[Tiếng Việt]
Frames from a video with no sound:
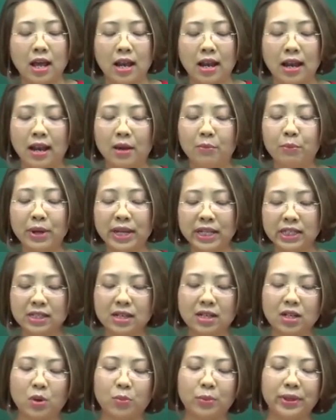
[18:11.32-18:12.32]
là mấy
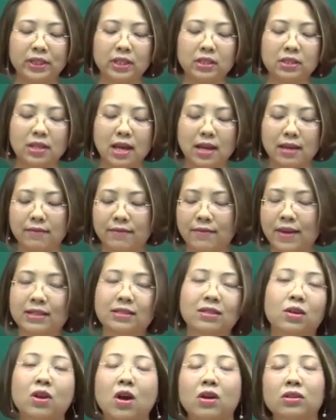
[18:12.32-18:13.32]
giờ ông ấy thức dậy và
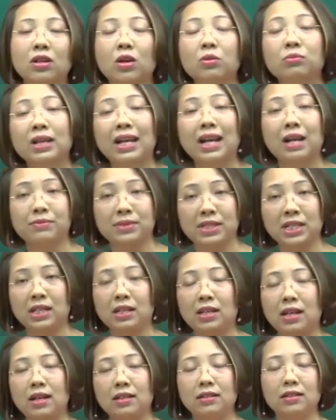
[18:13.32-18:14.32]
sau đó thì ông ta làm
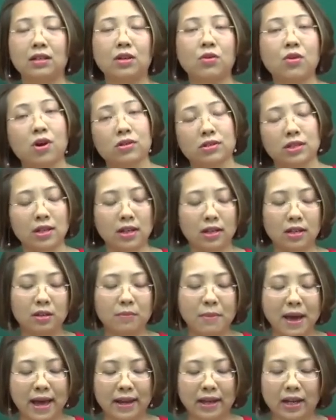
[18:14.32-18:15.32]
gì đây là những câu hỏi rất là cơ
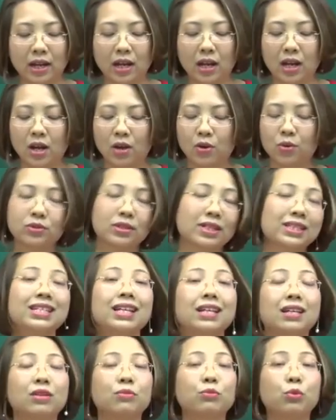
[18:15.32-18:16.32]
bản cô sẽ
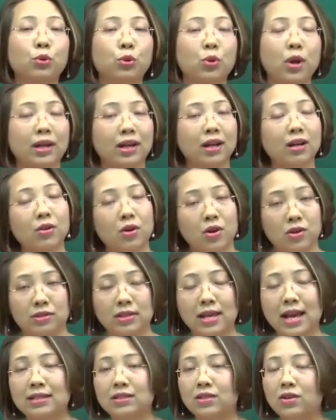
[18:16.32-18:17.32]
dịch một loạt các câu hỏi
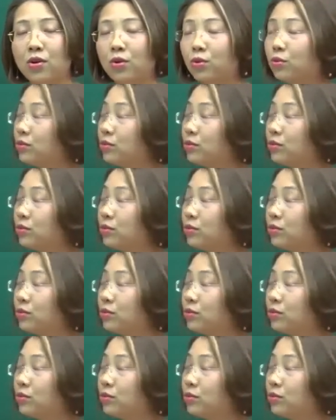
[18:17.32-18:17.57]
ra sau đó